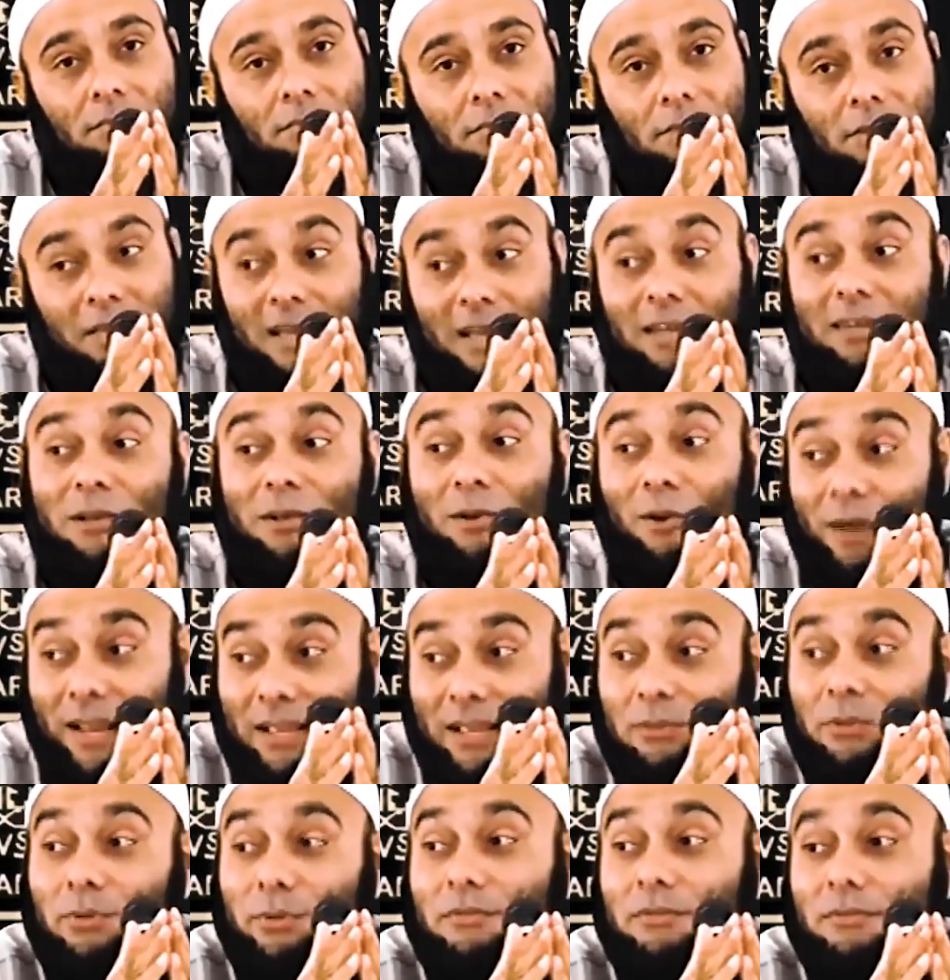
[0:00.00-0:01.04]
ikan
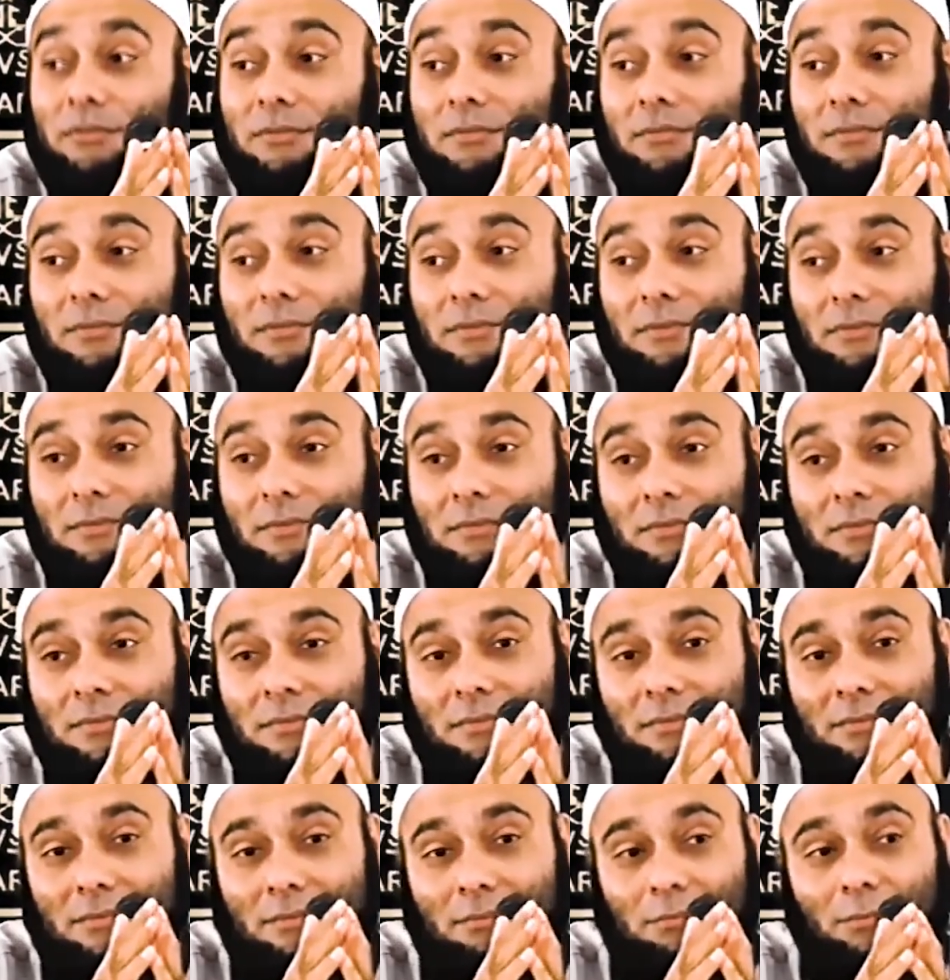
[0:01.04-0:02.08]
digoreng tuh.
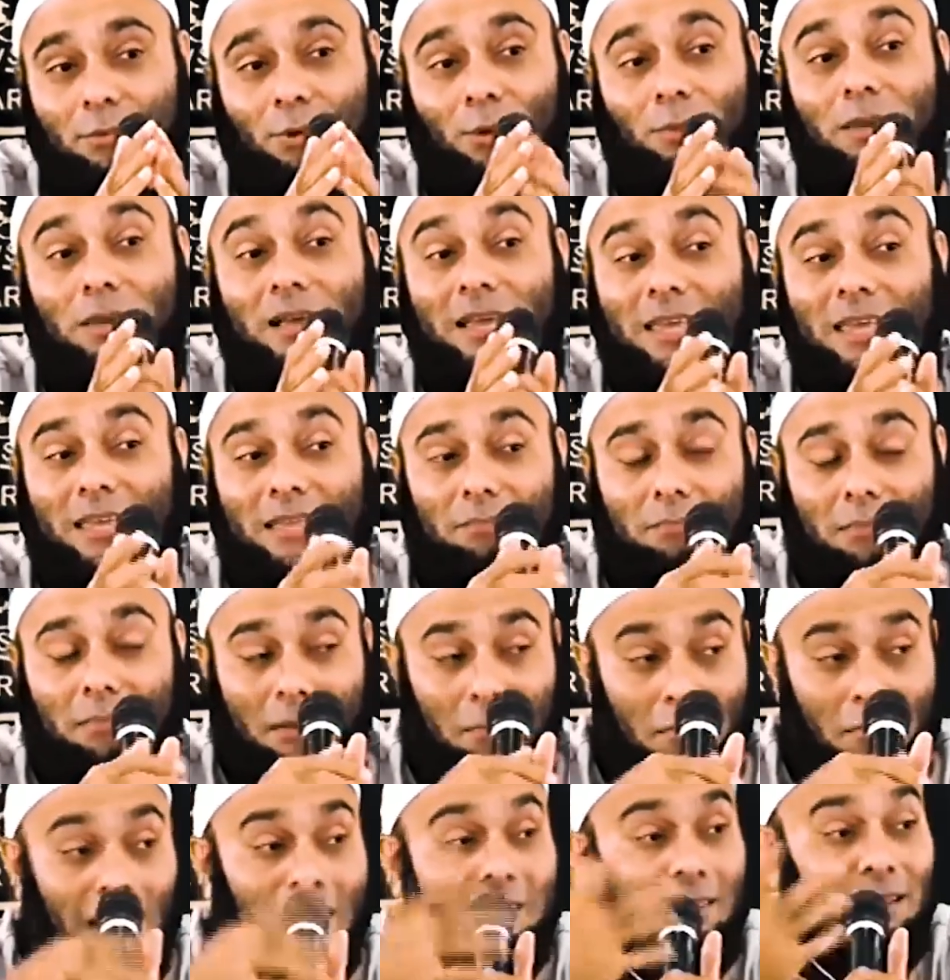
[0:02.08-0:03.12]
Belum lagi
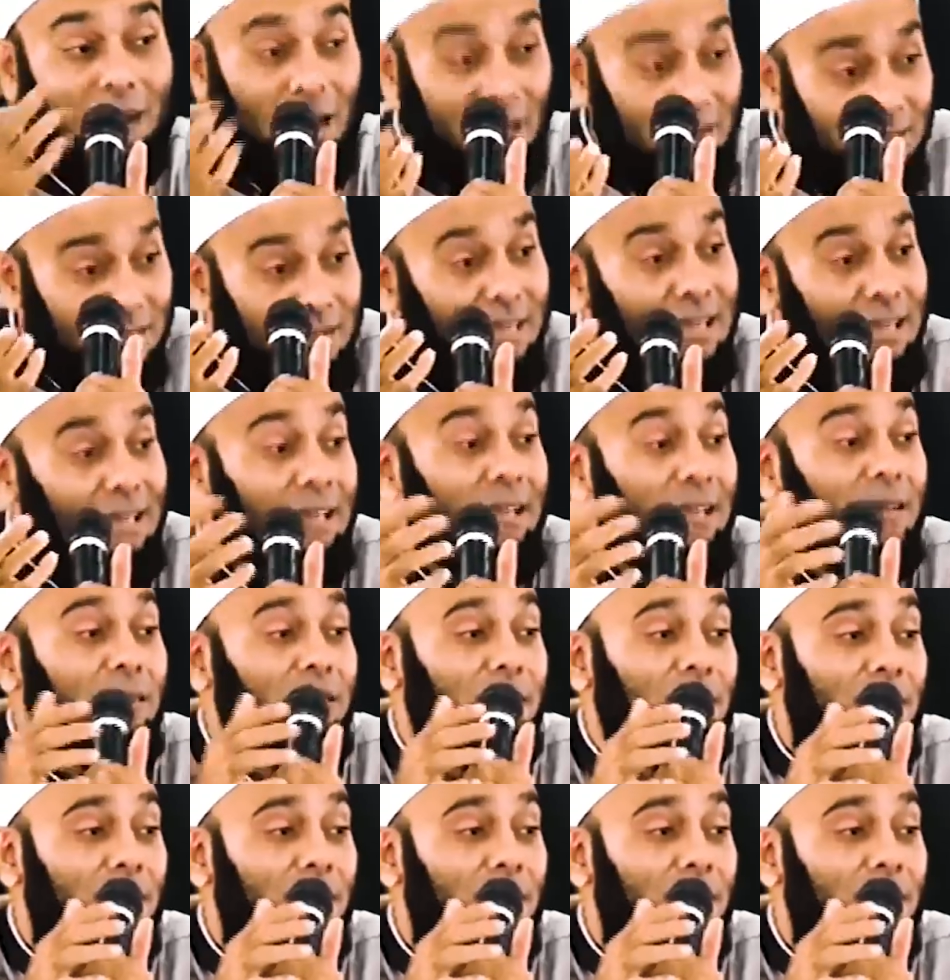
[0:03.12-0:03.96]
lemak transnya ya.